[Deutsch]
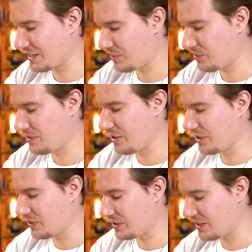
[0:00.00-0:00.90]
sehr cooles
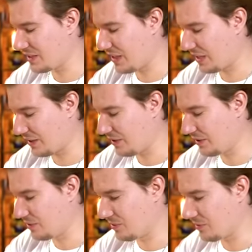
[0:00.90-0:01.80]
Video die Tage
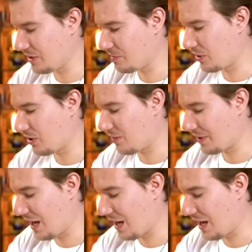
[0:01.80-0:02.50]
irgendwie bekommen.